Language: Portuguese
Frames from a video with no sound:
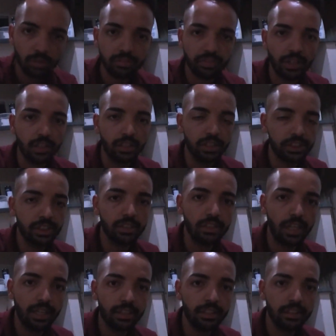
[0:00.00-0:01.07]
o alto-falante, ele
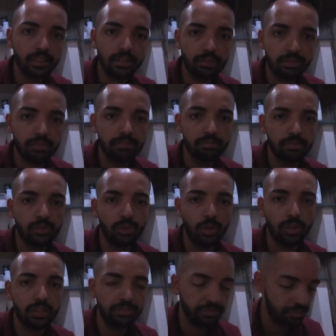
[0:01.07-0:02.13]
dá aquela
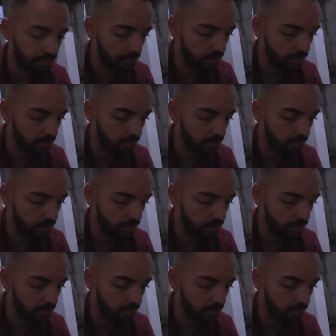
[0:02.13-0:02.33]
toque